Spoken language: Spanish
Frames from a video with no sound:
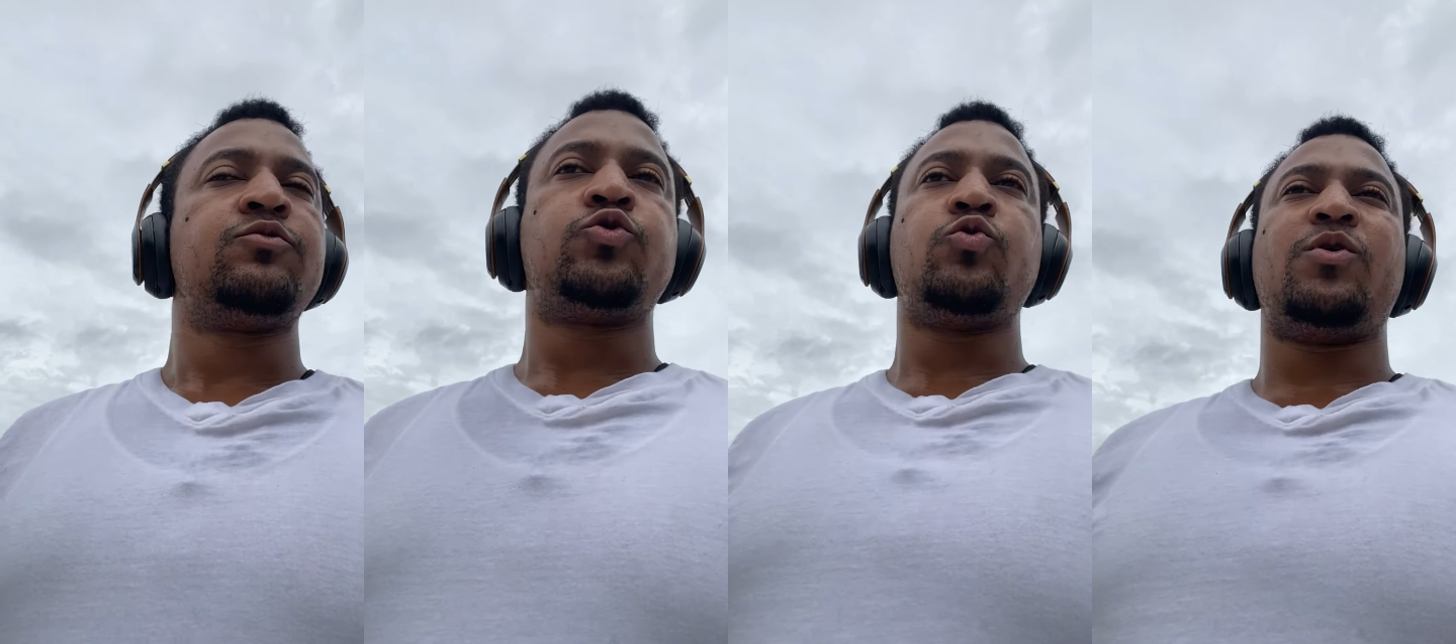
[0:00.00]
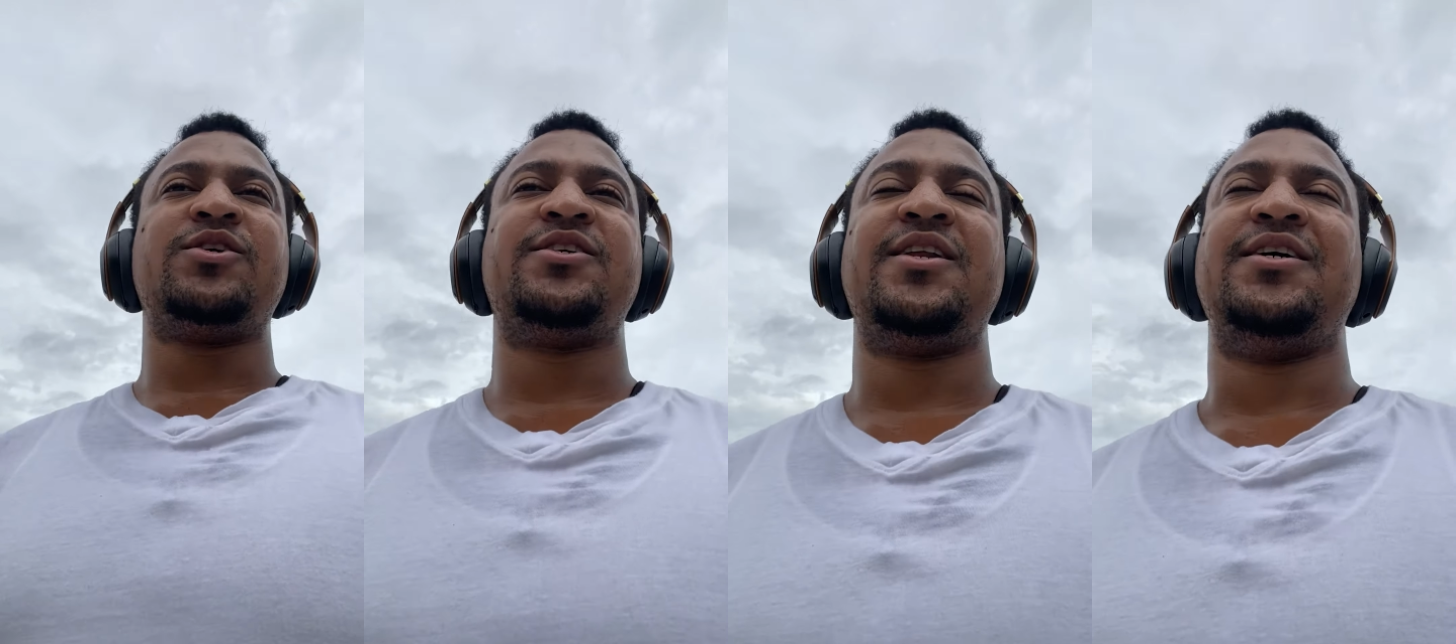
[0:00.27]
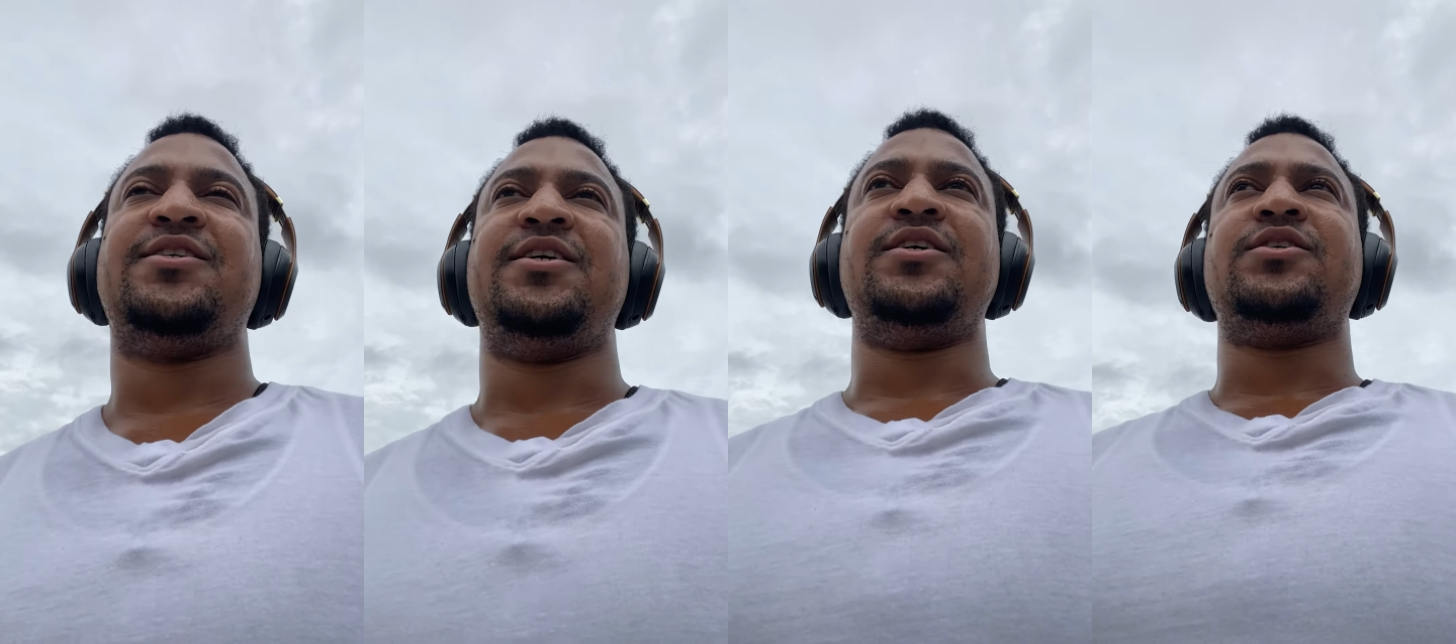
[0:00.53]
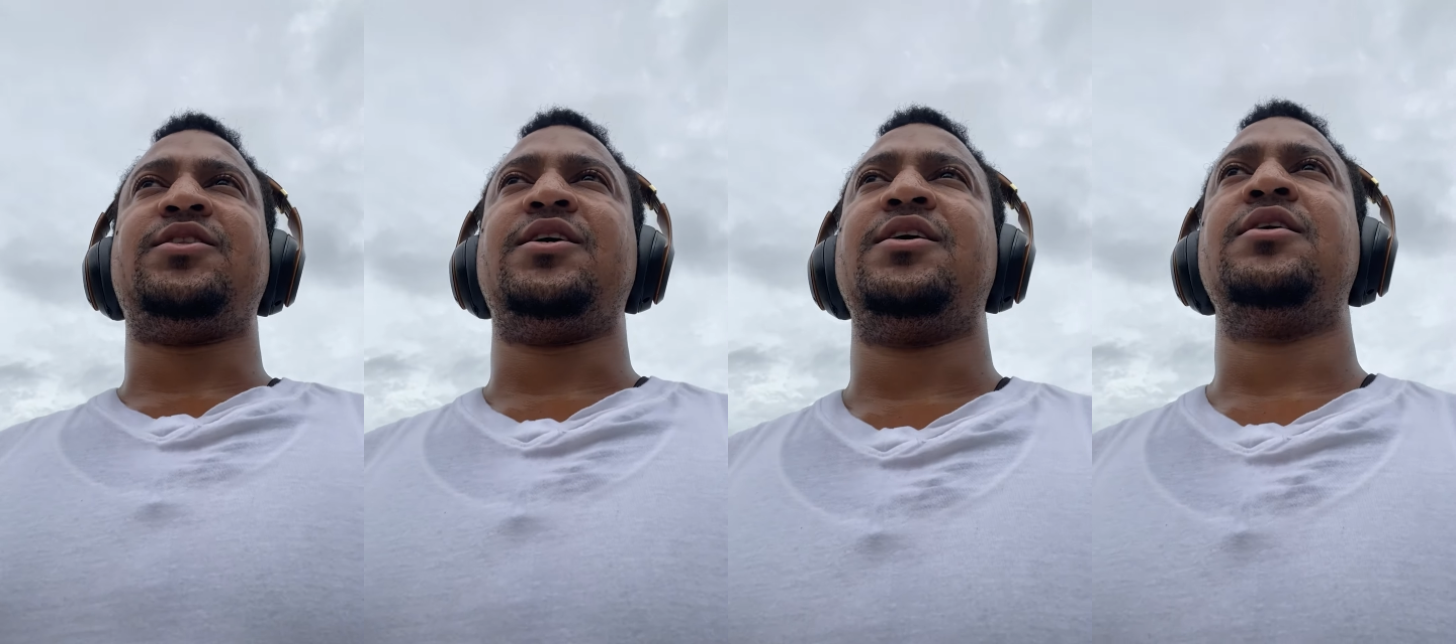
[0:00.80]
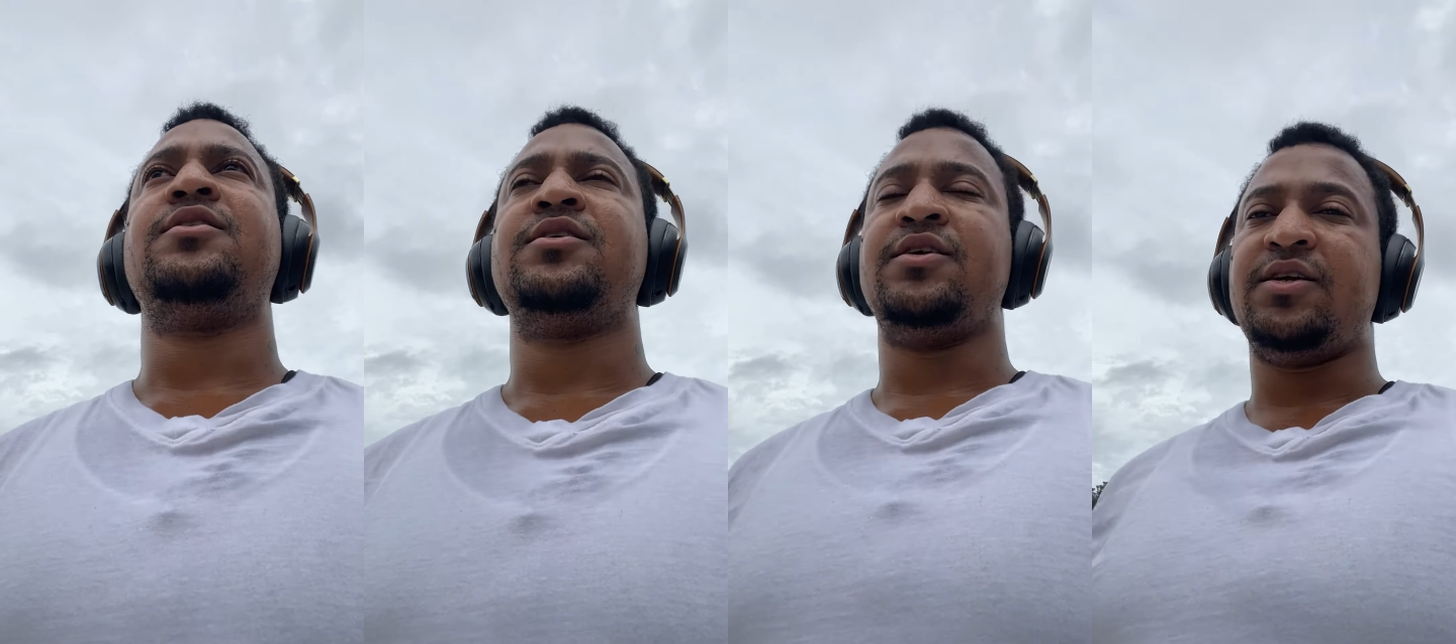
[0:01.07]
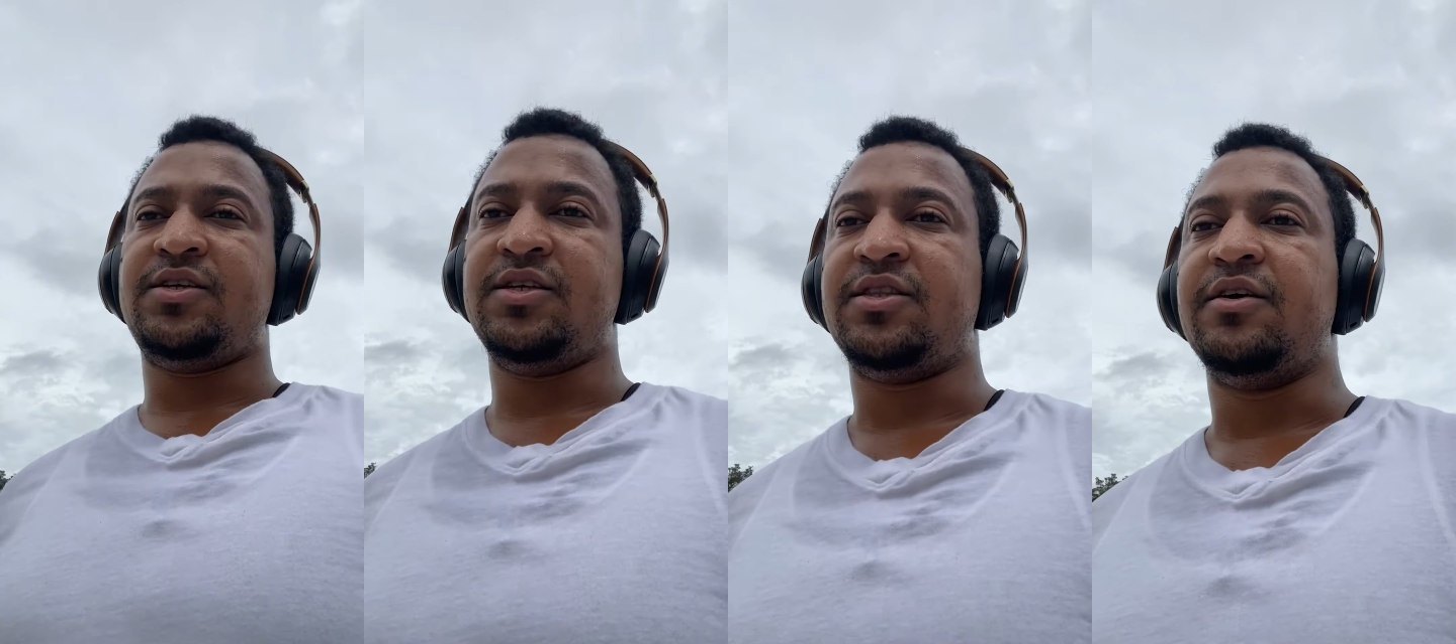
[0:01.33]
tú vas a hacer la cesta.
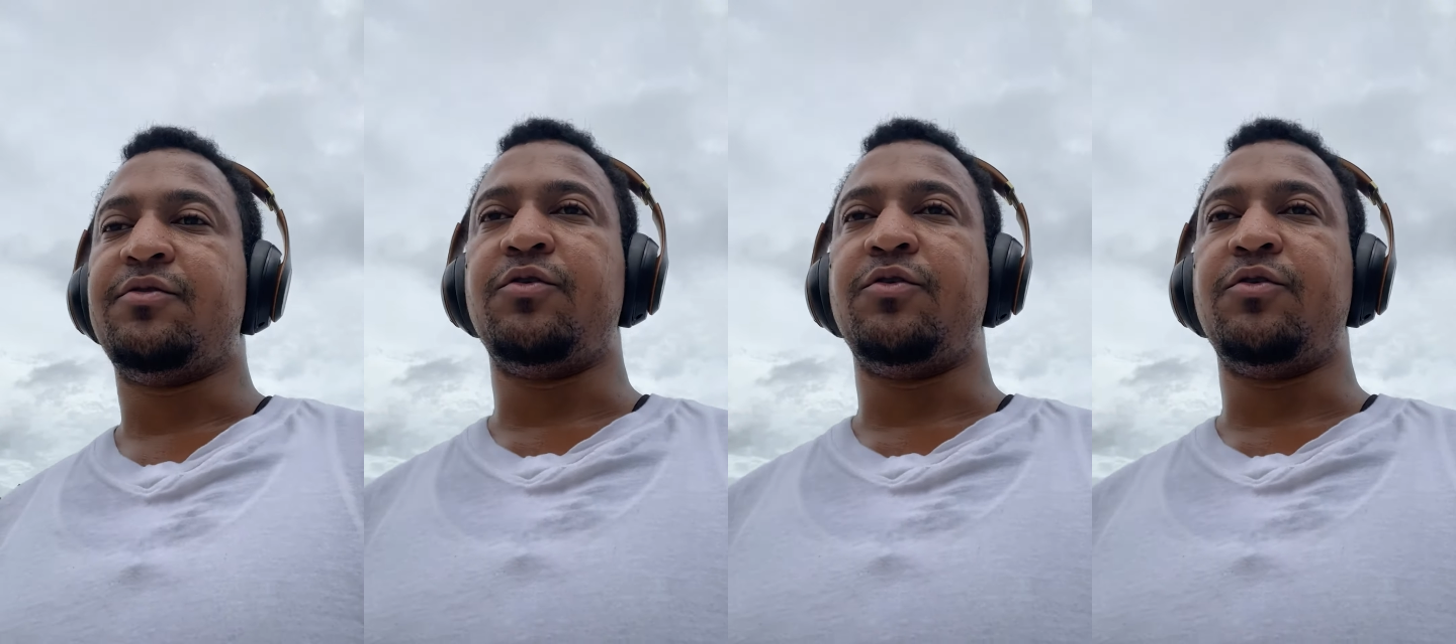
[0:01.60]
Y si te